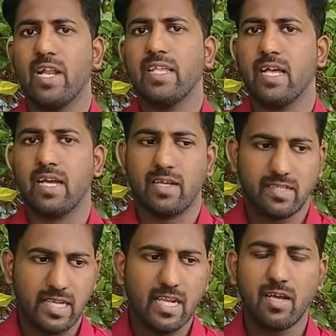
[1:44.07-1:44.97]
விலை தாங்க
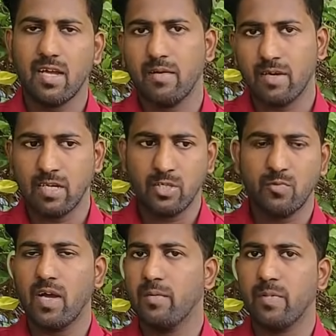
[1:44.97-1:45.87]
சைனா
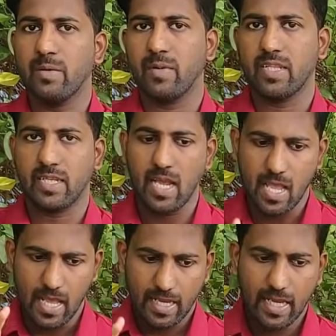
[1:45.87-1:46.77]
யுவான் படி பார்த்தீங்கன்னா
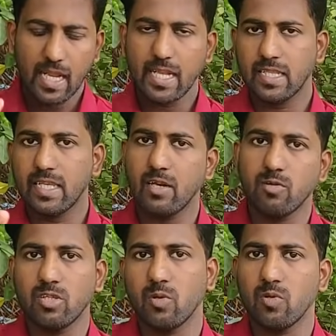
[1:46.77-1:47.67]
ஏழாயிரத்தி
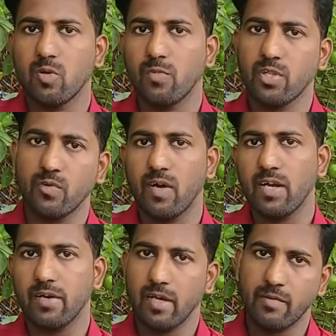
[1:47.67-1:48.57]
எழுநூற்றி தொண்ணூத்தொம்பது
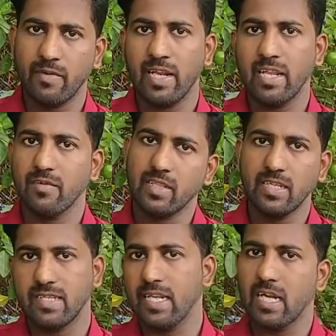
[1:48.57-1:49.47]
யுவான் விலையில்
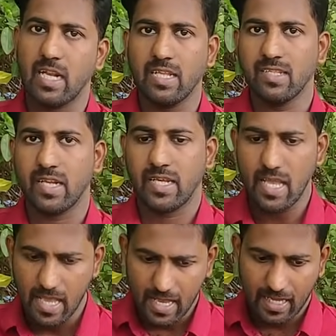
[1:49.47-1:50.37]
வந்து சைனாவில் லான்ச்
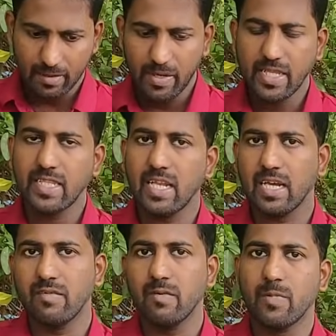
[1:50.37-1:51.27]
ஆயிருக்கு அது அப்படியே
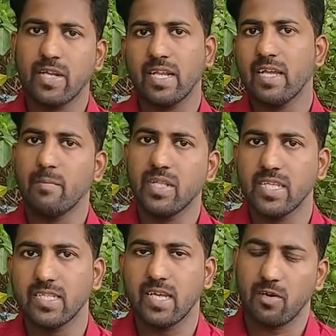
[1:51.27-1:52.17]
இந்தியாவில் கன்வெர்ட் பண்ணிங்கன்னா
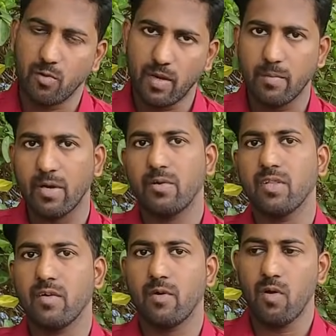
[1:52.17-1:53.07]
எண்பத்தி அஞ்சாயிரம் ரூபாய்
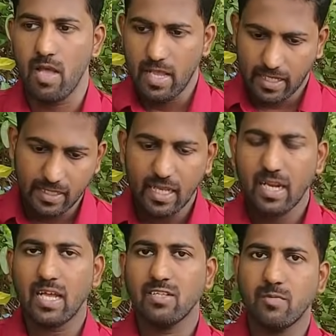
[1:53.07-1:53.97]
மட்டும்தான் வரும்
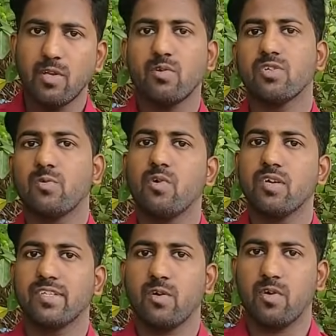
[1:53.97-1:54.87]
இந்தியாவில் லான்ச் ஆகும் இன்னும் கொஞ்சம் கூட
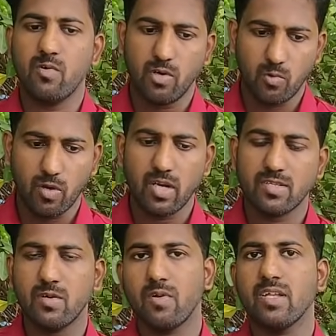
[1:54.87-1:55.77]
வச்சா கூட உங்களுக்கு ஒரு
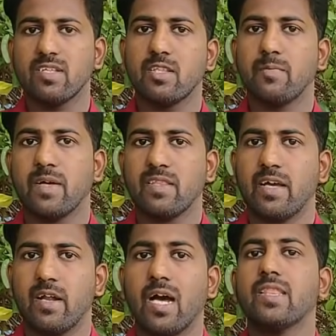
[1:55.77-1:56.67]
லட்சம் ஒரு லட்சத்தி
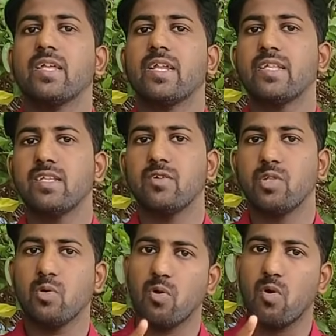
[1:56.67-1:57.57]
பத்தாயிரம் அந்த ரேஞ்சில்
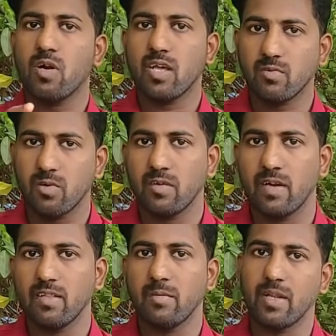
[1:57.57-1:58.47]
வந்து ஒரு ஹோண்டா
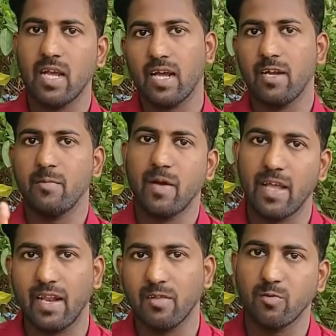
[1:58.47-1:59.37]
ஸ்கூட்டர் வருது அப்படின்னா
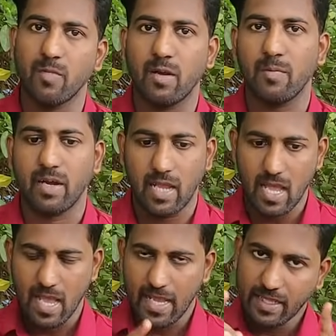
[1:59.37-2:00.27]
கண்டிப்பாக ஏதாவது சும்மா இருப்பாங்க பார்ப்பாங்களா
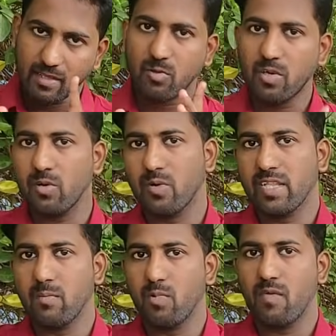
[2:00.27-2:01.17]
இந்த ஸ்கூட்டரை
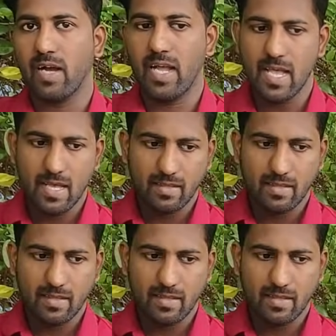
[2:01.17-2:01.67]
நோக்கி தான் போவாங்க